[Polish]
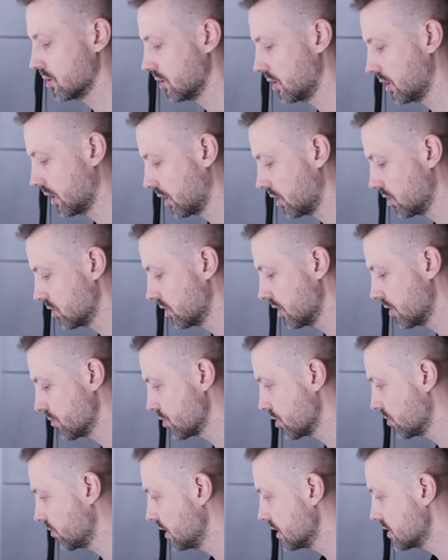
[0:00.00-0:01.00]
jakieś
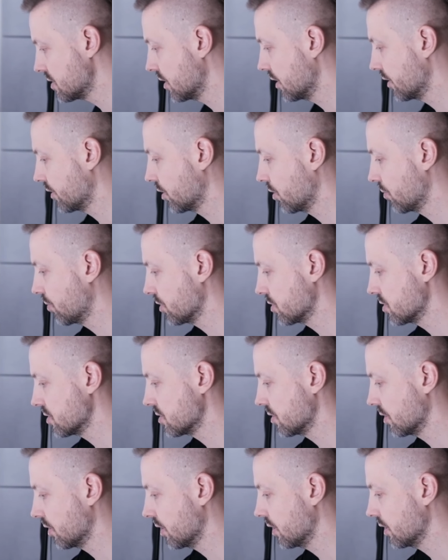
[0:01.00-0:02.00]
lepsze miejsce do tego
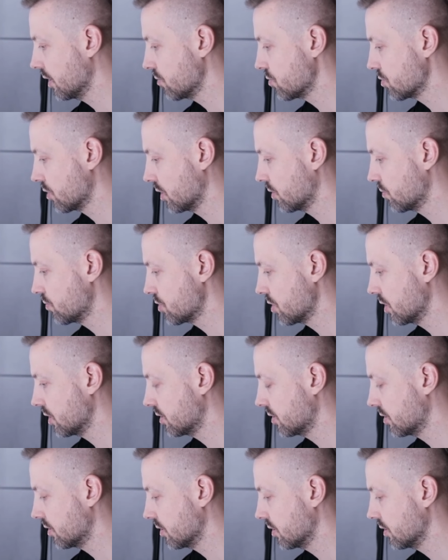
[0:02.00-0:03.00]
procesora, na przykład
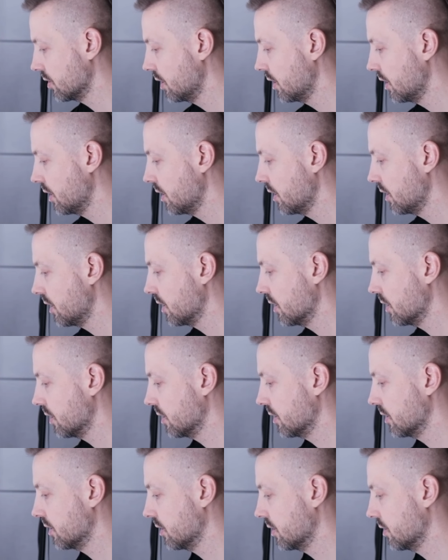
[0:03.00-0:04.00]
przed
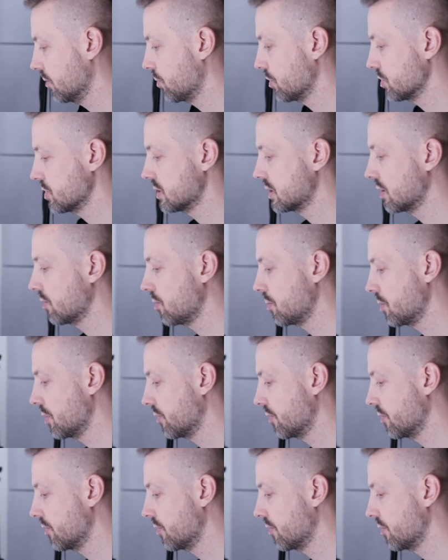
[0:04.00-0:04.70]
pozostałymi